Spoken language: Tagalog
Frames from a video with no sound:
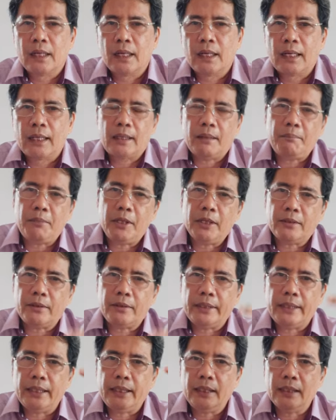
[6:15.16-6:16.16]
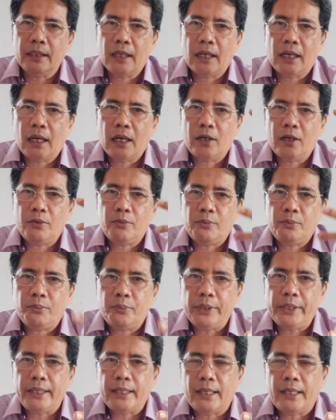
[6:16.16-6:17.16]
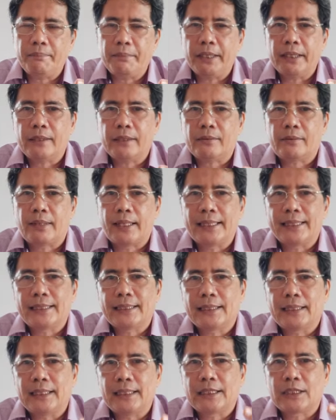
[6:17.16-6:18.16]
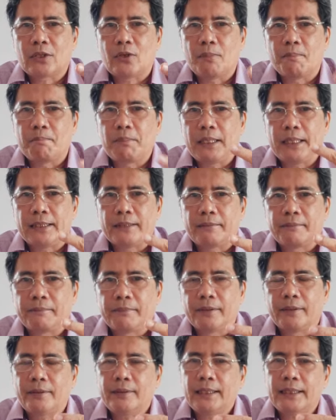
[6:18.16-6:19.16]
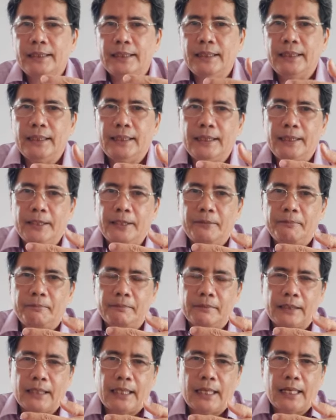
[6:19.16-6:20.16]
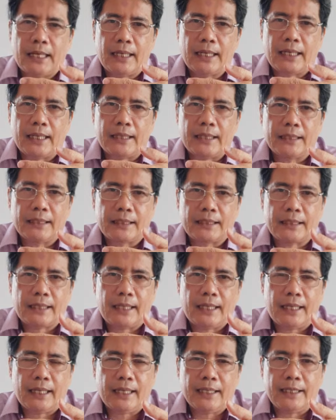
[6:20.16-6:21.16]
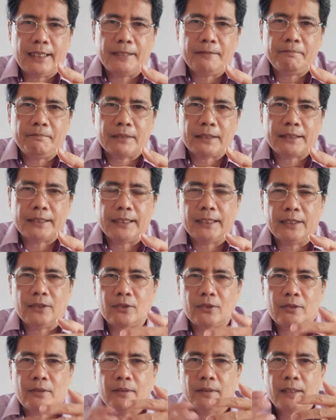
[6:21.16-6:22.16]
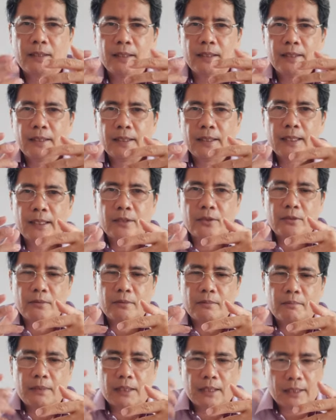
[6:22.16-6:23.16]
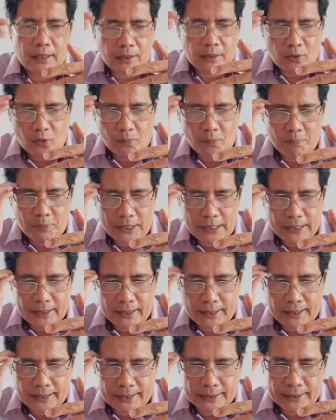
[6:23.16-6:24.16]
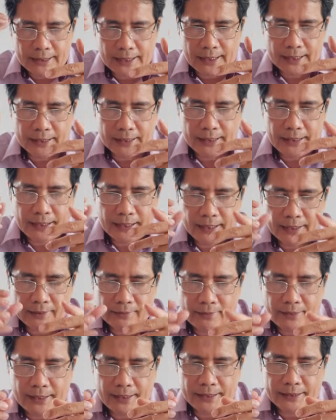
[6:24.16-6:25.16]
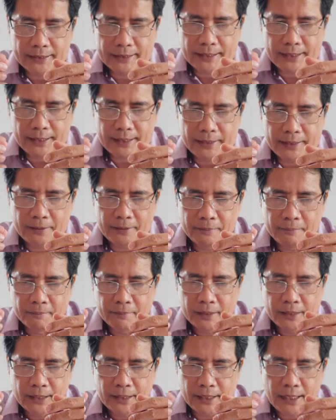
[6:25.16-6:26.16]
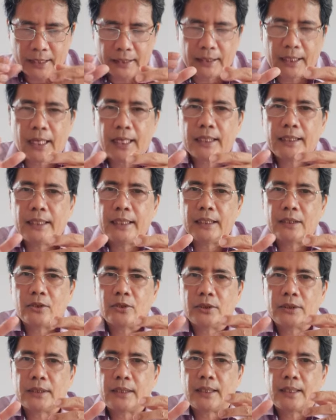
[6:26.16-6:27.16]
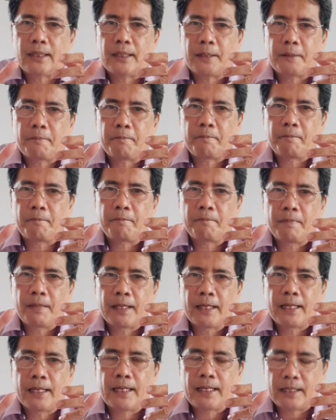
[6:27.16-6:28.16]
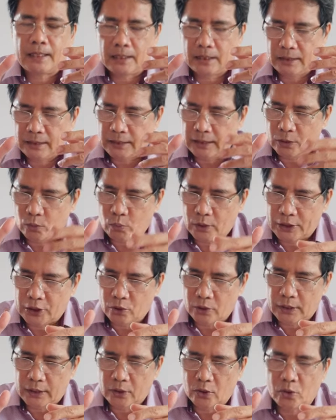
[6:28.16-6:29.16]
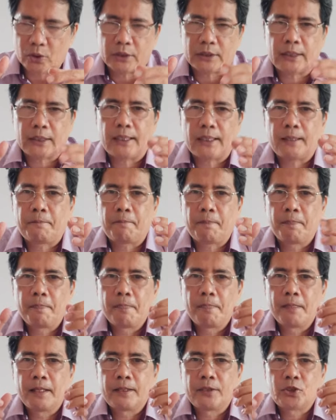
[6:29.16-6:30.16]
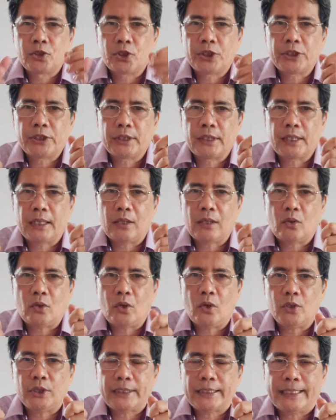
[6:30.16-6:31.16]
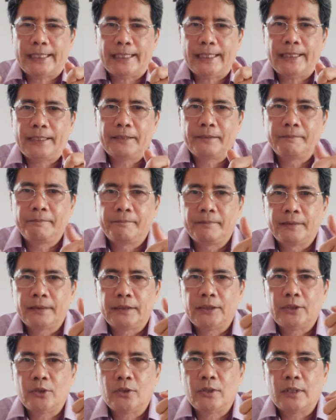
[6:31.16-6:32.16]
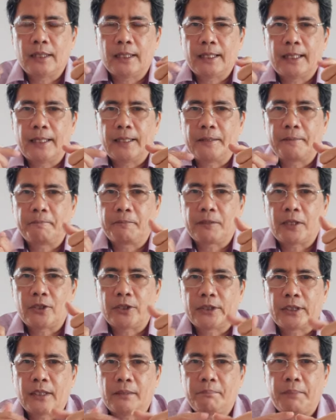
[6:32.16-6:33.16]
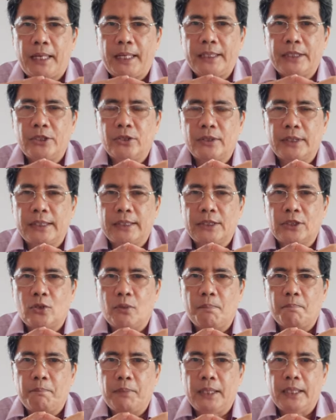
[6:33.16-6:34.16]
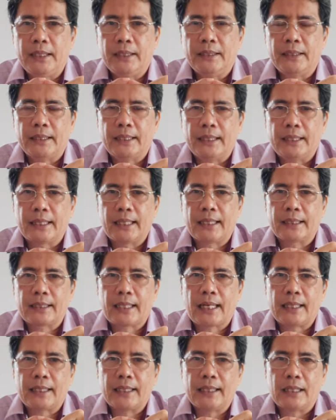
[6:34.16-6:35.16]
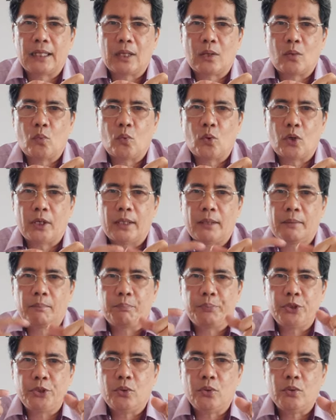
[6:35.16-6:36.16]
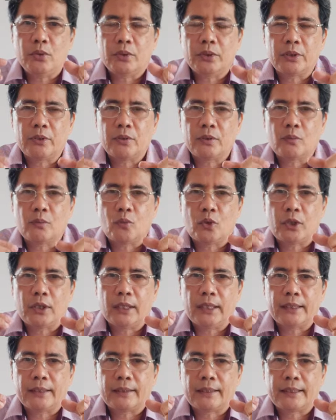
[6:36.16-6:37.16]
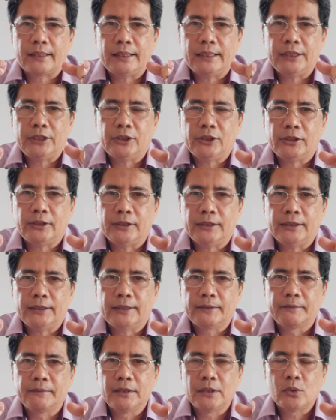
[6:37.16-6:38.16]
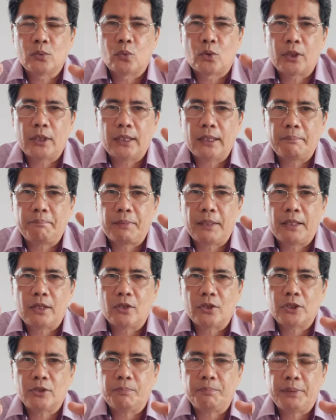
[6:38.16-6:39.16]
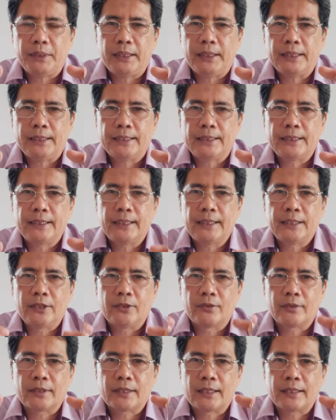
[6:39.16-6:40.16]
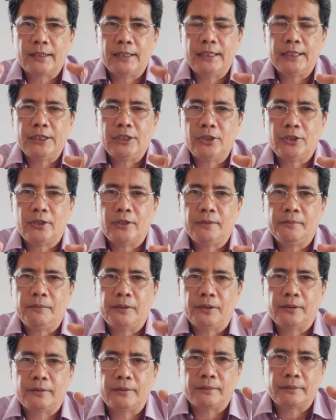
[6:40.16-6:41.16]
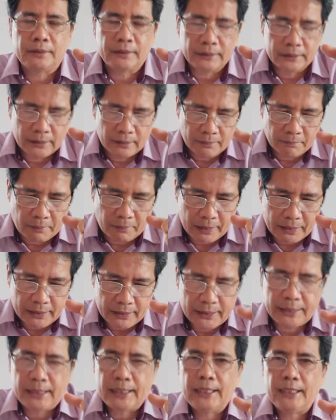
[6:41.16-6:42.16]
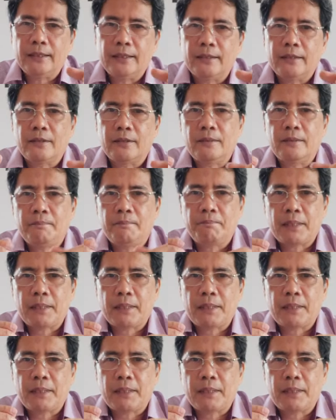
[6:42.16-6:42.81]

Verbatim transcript: And number three, our freedom in Christ is complete. No? Kasi kailangan natin tatalakayin kasi itong itong mga completeness natin in Christ ay inatake ito sa uh, sitwasyon na to sa church ng Colossae yung uh, our salvation is complete inaatake ng world view yung worldly traditions worldly philosophies yung tradition yung may deceit, no?